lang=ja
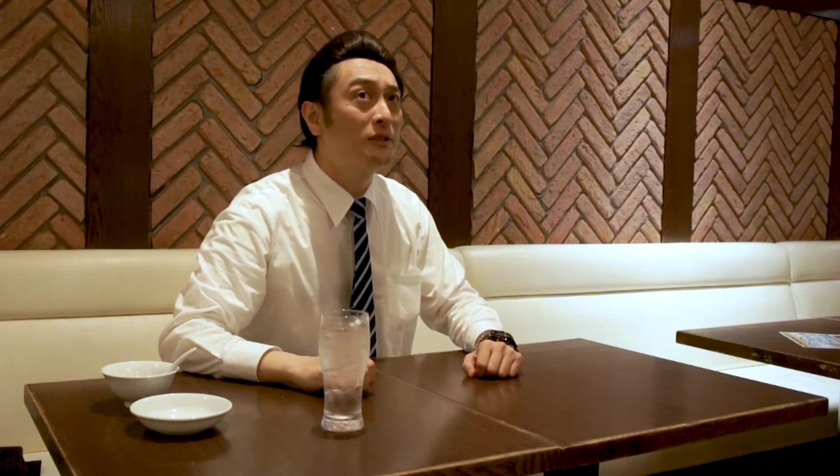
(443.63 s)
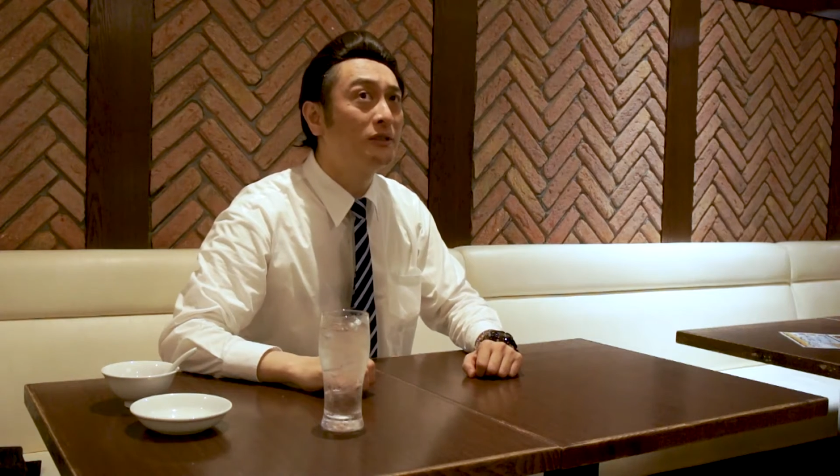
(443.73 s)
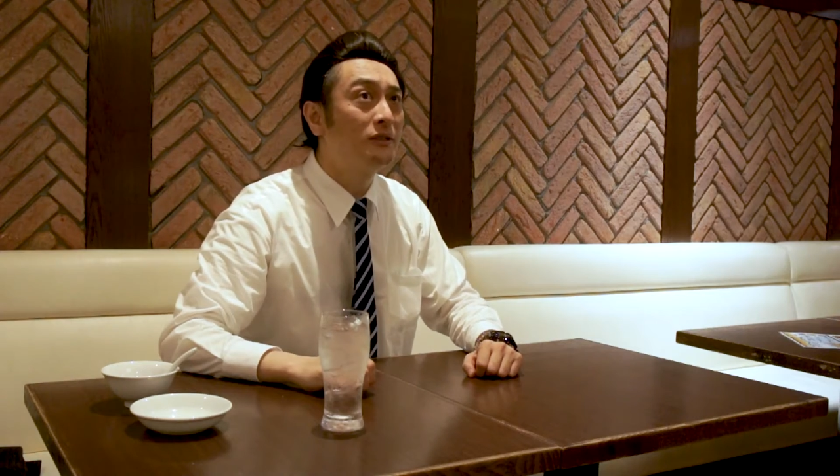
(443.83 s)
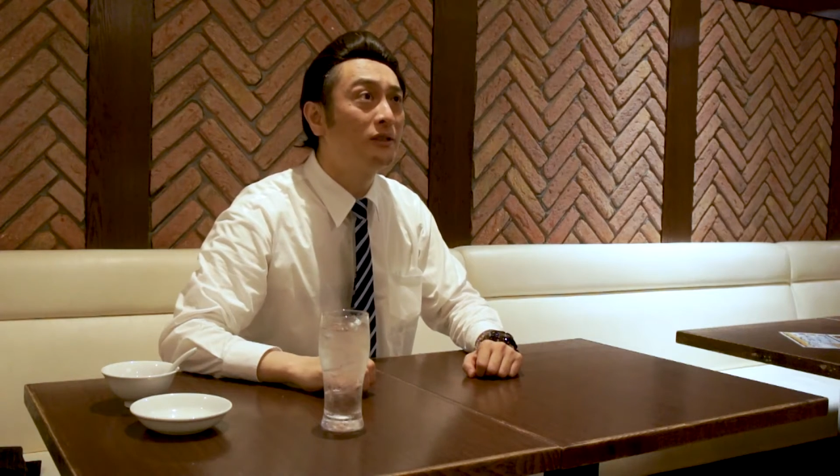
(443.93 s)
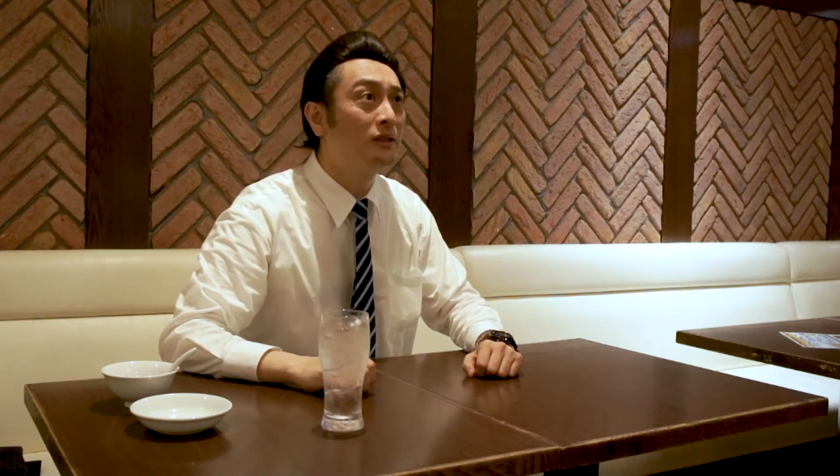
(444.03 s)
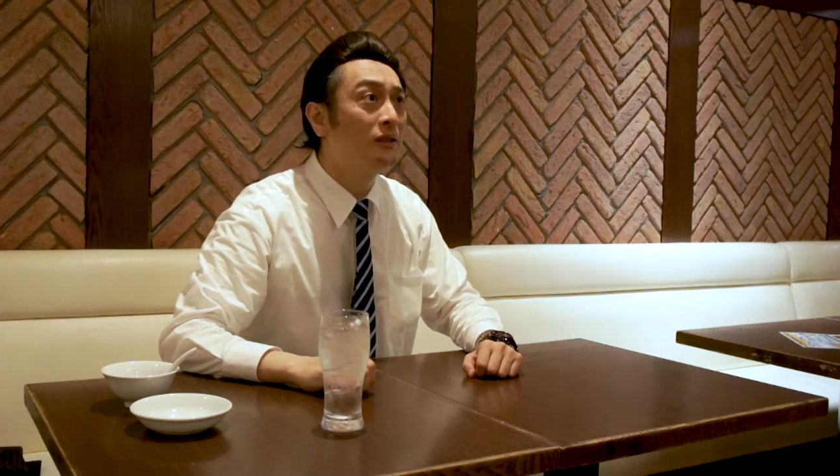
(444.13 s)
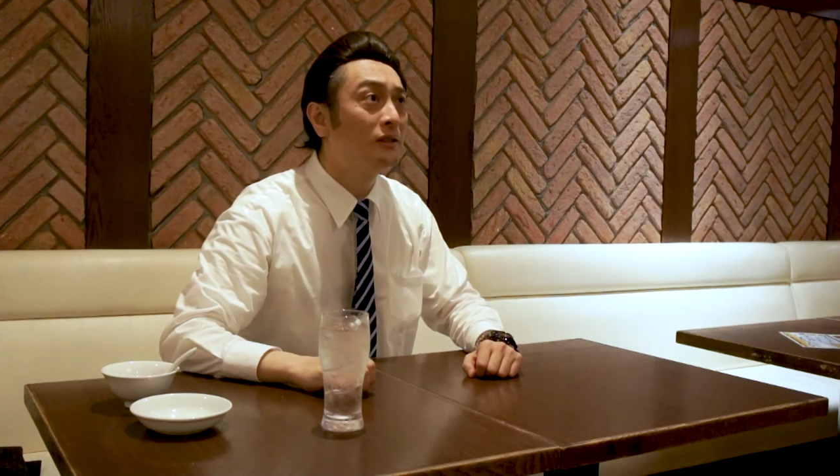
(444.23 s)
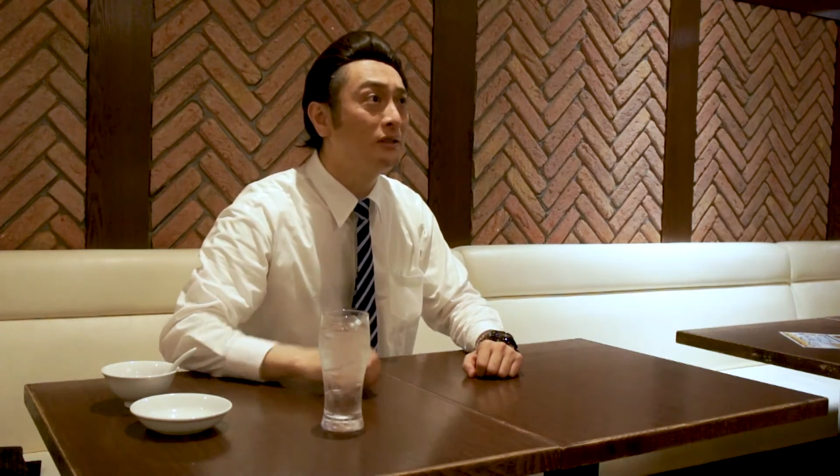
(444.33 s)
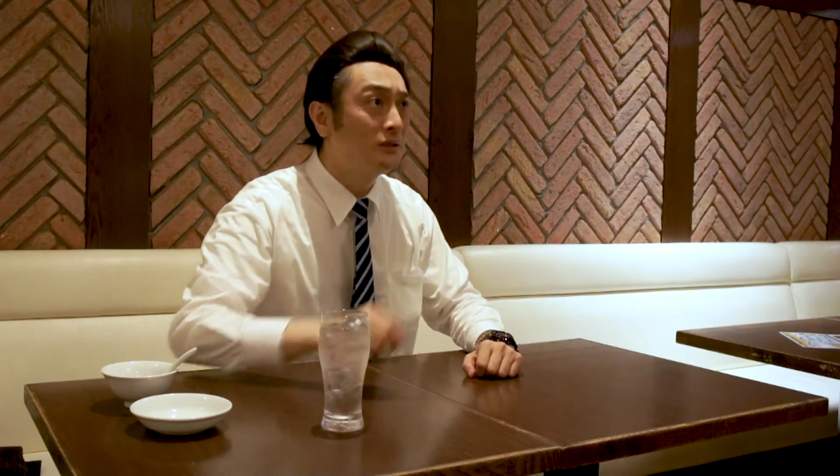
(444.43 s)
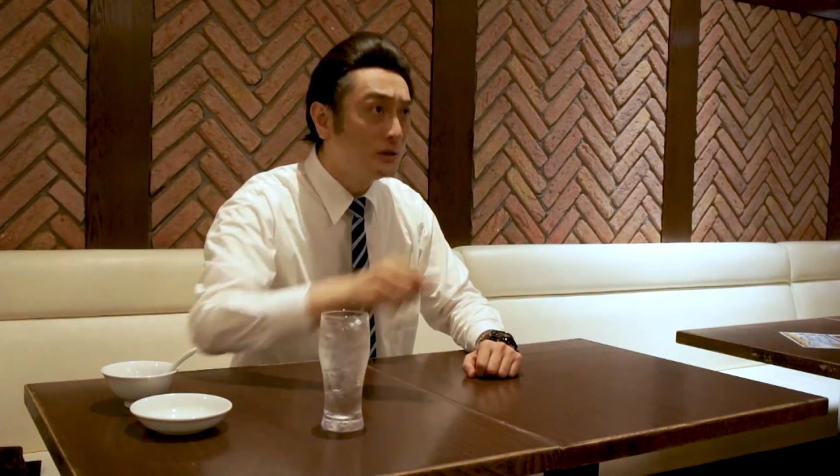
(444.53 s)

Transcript: すめって